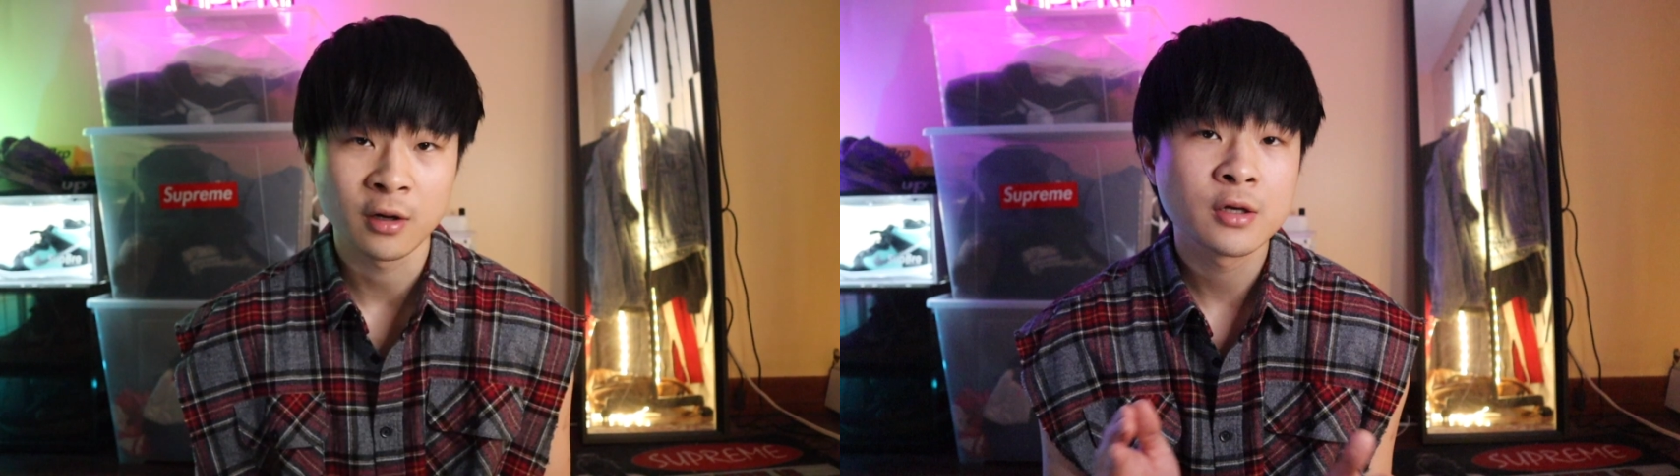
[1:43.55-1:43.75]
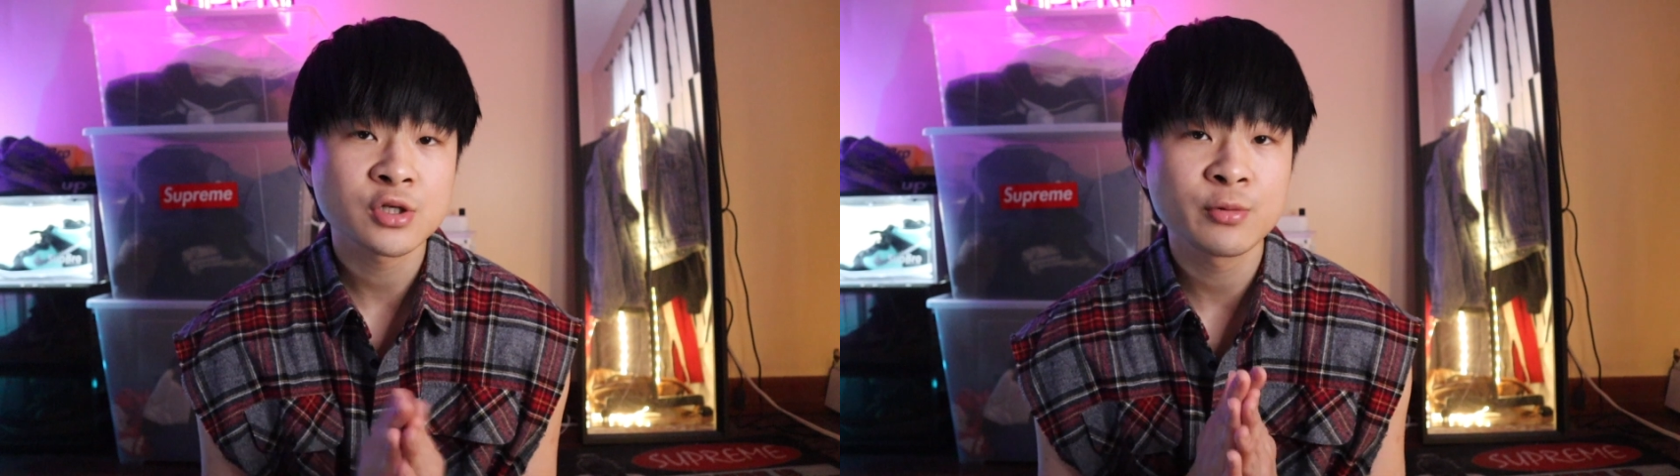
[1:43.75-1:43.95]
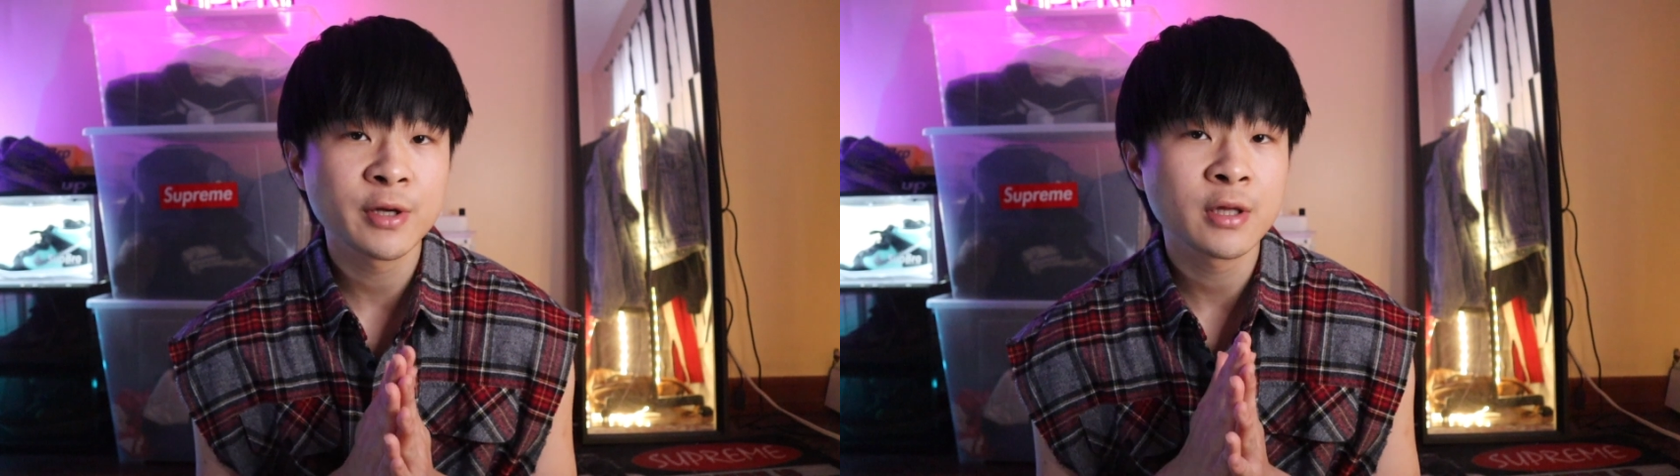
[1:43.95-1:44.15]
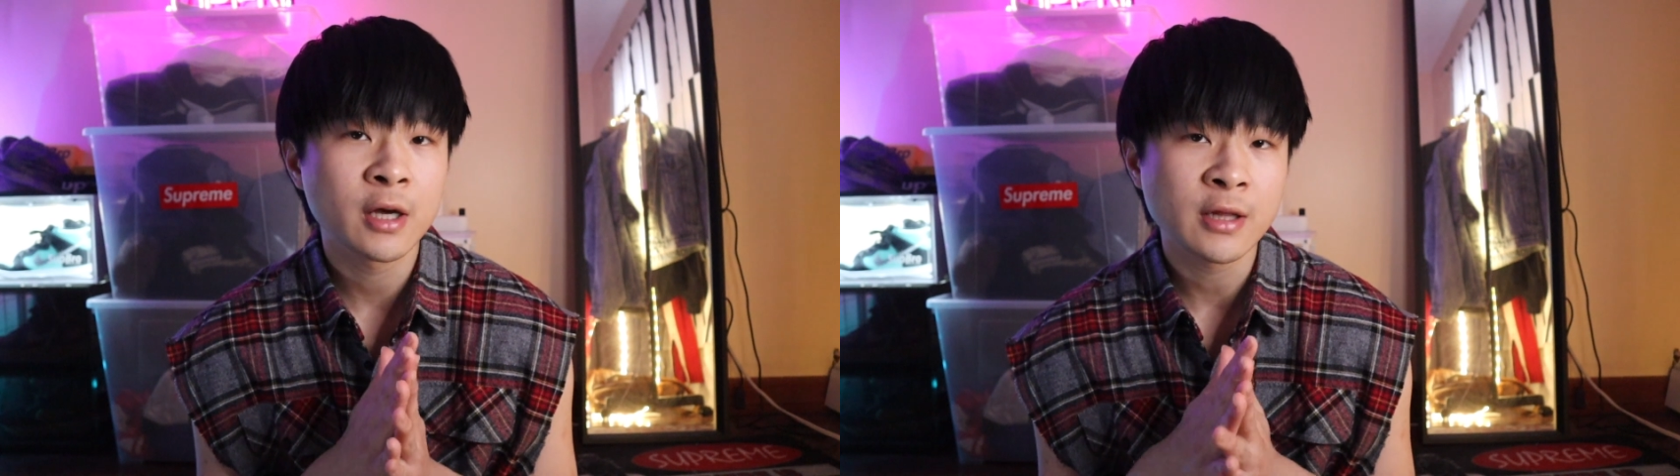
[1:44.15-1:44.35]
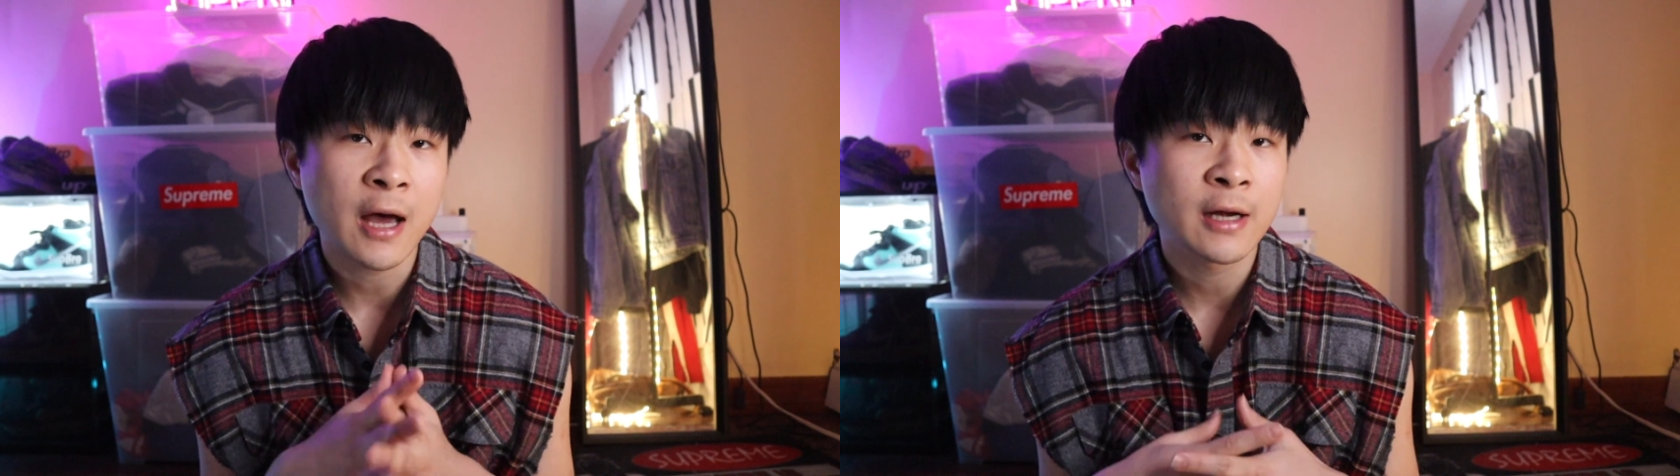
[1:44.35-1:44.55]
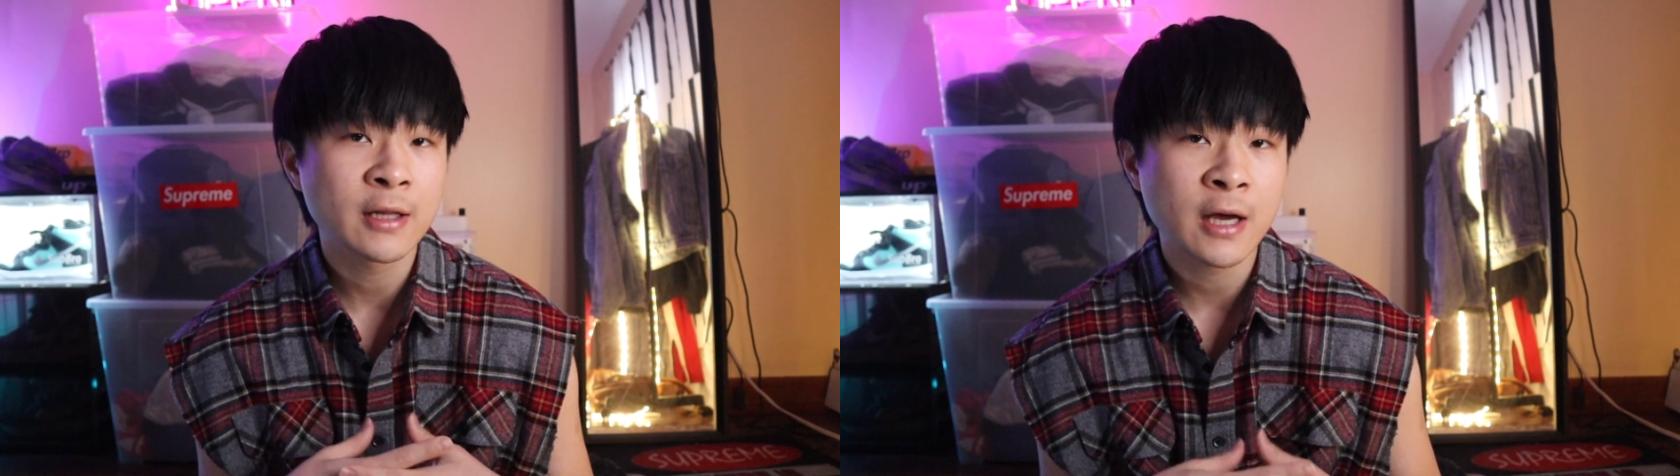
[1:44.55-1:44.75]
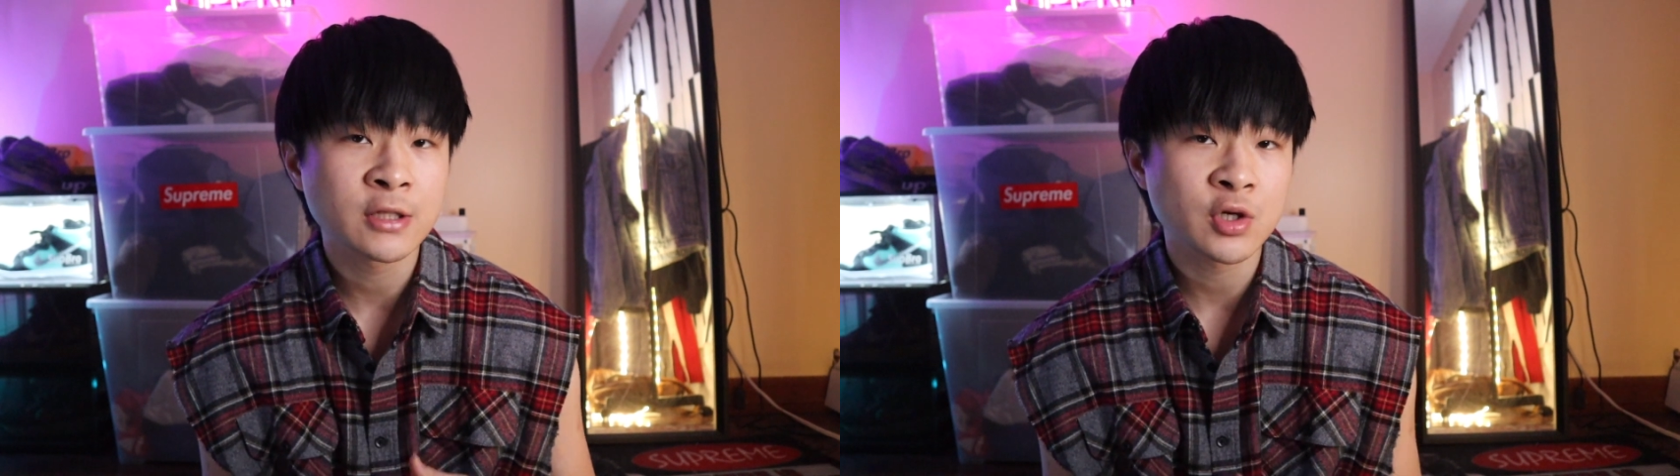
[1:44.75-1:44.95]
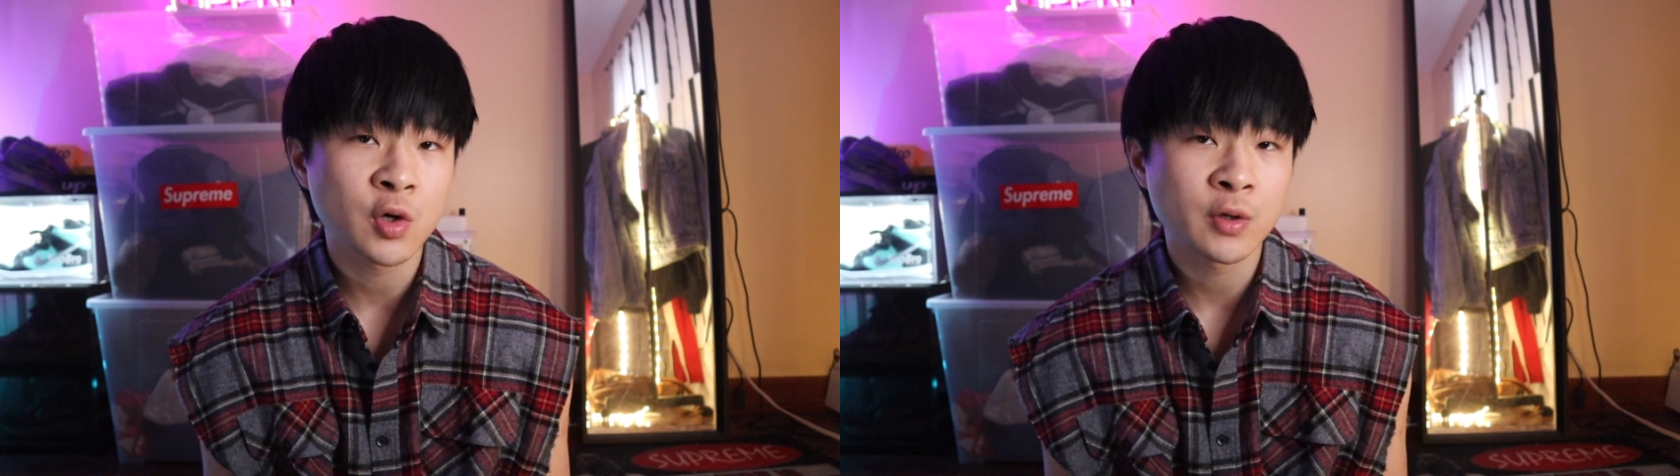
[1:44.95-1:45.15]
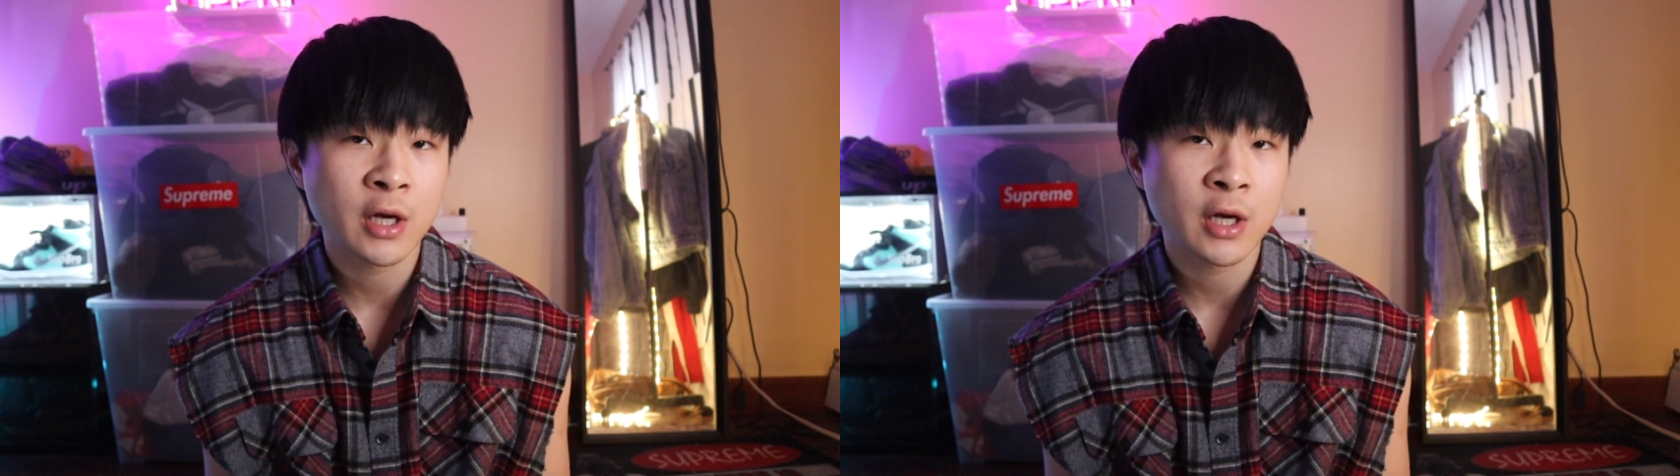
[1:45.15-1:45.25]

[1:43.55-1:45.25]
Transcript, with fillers: 和 Serena 谈恋爱之后